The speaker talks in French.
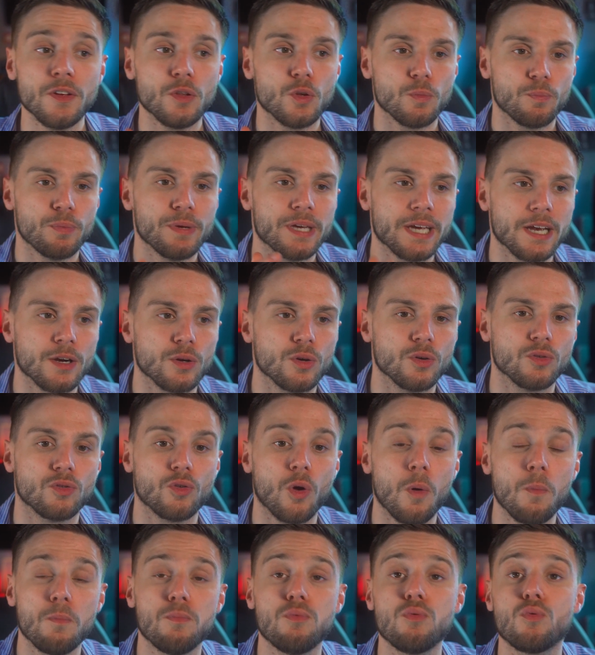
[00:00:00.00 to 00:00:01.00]
depuis quelques
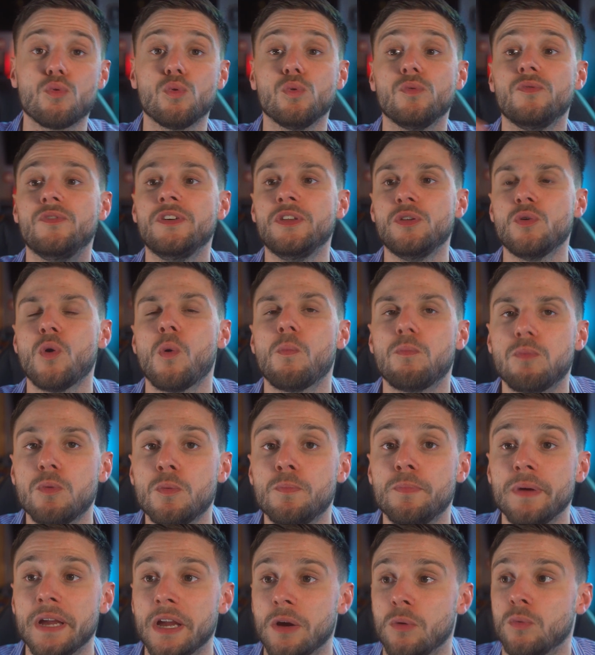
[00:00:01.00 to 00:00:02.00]
temps, beaucoup de vidéos
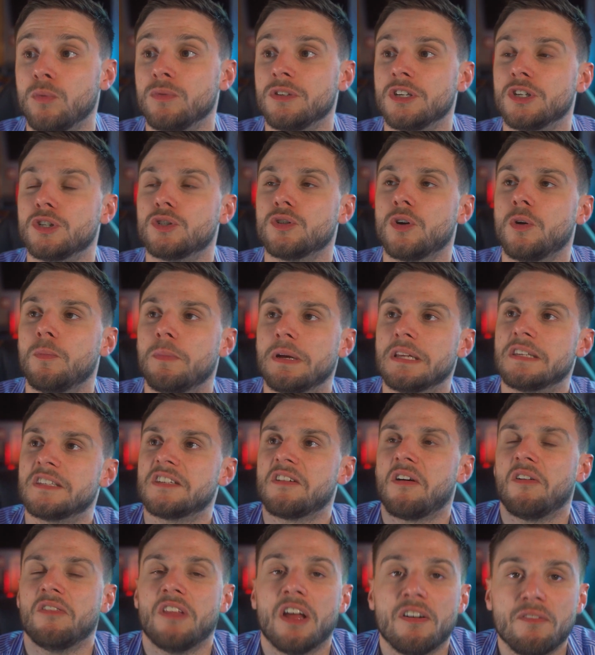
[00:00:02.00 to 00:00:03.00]
poupées où des gens mettent
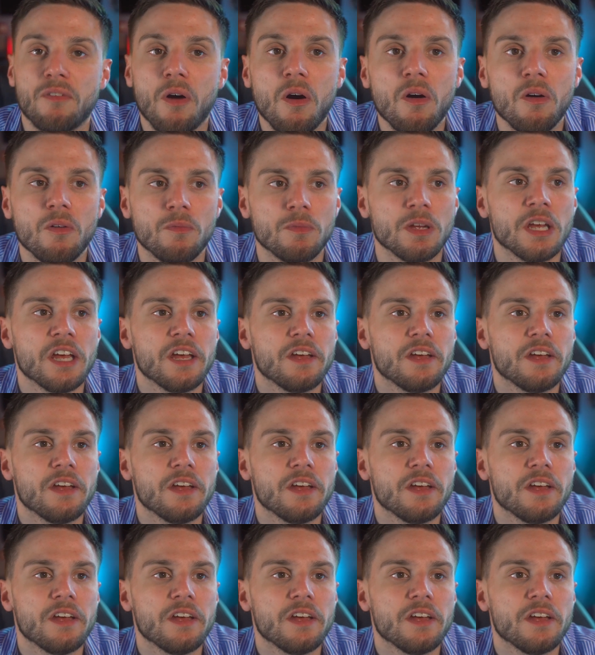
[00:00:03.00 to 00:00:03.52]
ça en avant,